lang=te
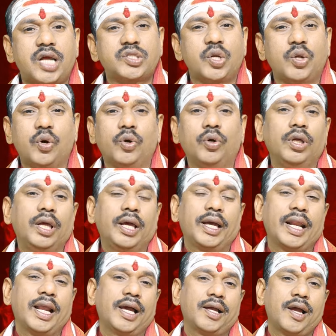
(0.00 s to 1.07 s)
రాశుల్లో
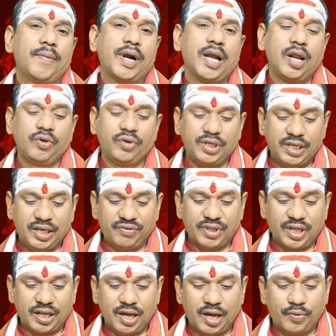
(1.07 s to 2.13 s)
గ్రహ గమనాలు ఈ
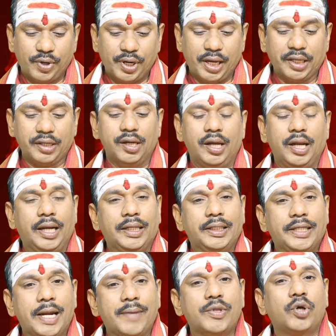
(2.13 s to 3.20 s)
విధంగా ఉన్నాయి
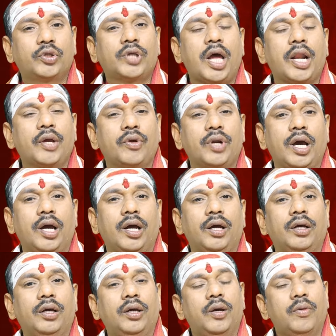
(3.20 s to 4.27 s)
ఎనిమిదవ తారీఖున
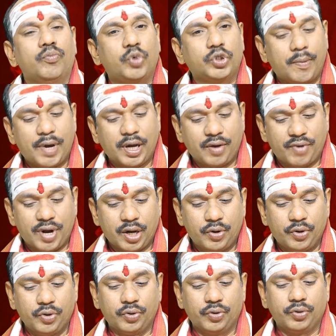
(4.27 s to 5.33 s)
బుధ
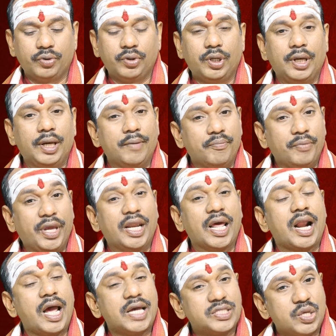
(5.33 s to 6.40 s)
భగవానుడు
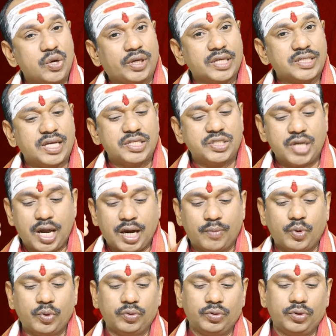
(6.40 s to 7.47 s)
మీనరాశిలోకి
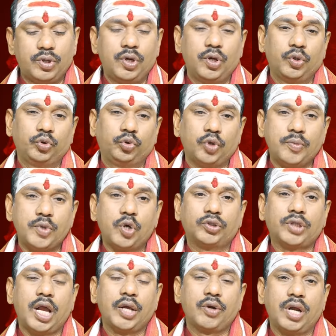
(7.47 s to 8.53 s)
సంచారము తొమ్మిదవ
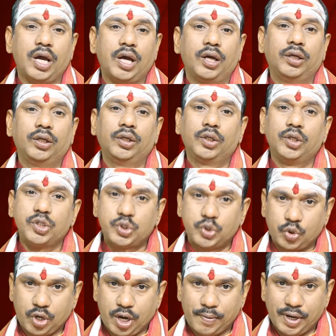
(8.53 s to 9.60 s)
తారీఖున
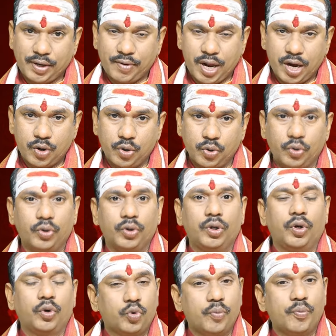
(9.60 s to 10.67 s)
శుక్రభగవానుడు
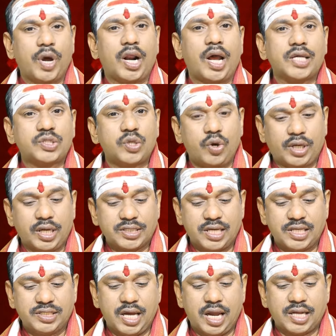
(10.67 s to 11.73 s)
కుంభరాశిలోకి
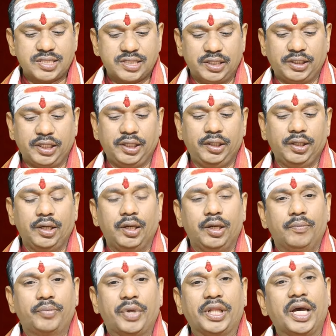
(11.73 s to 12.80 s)
సంచార స్థితి
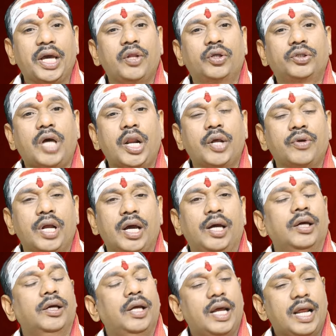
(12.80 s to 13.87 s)
పదహైదవ తారీఖున
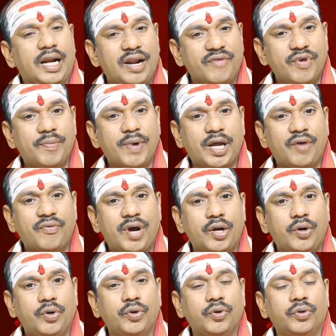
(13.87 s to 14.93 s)
రవి
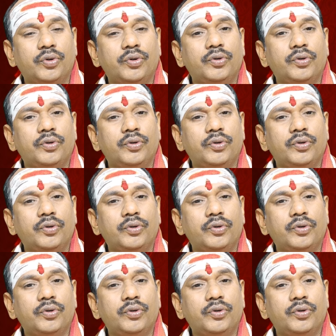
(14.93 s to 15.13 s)
భగవానుడు